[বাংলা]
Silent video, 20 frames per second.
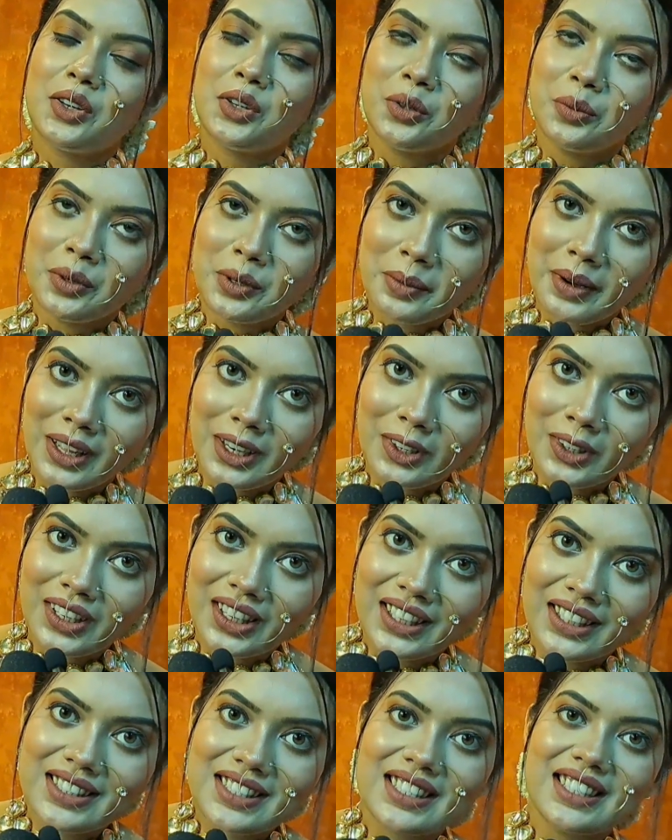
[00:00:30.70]
খুবই ভালো
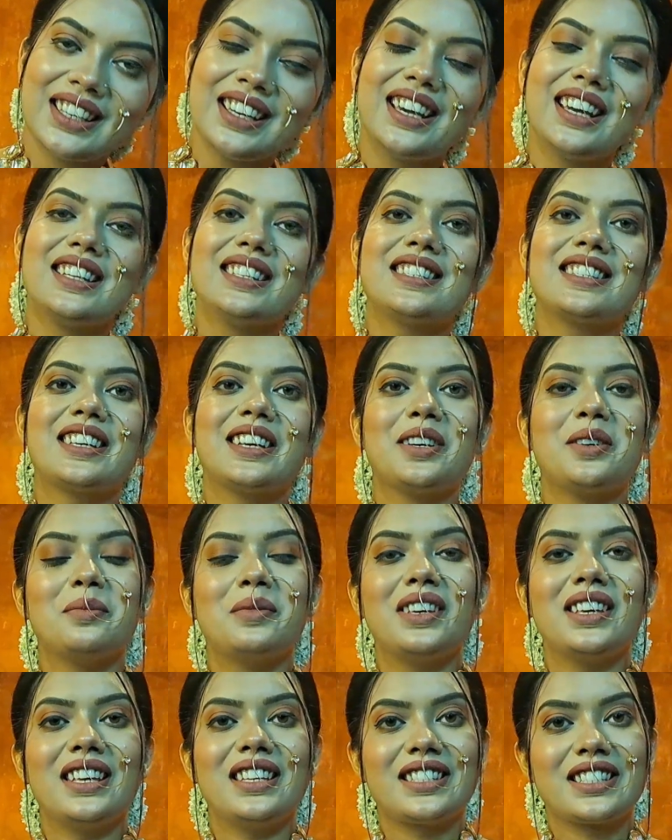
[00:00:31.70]
লাগছে আজকে
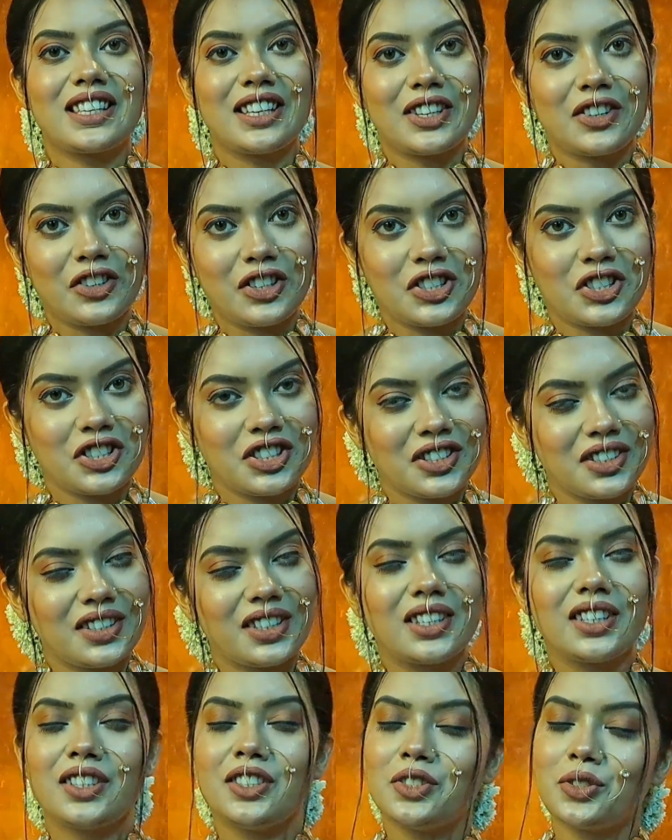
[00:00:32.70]
আমি এসকে
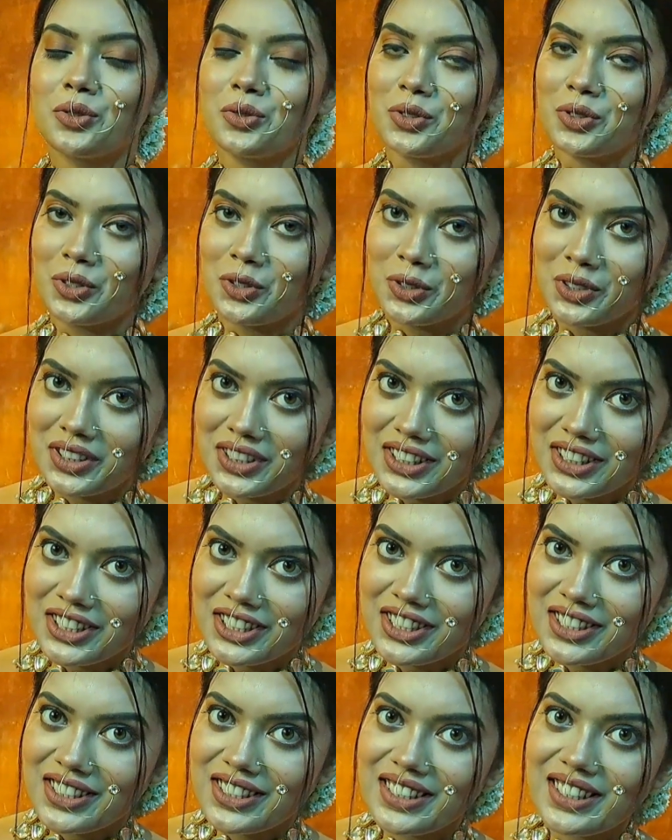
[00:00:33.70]
ক্রিয়েশনের এখানে শ্যুট করতে
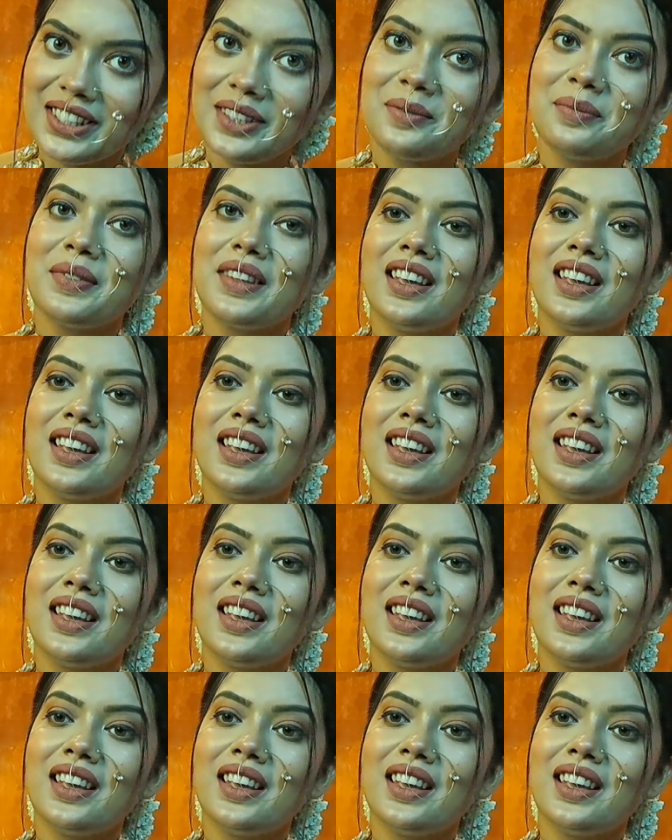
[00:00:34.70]
এসেছি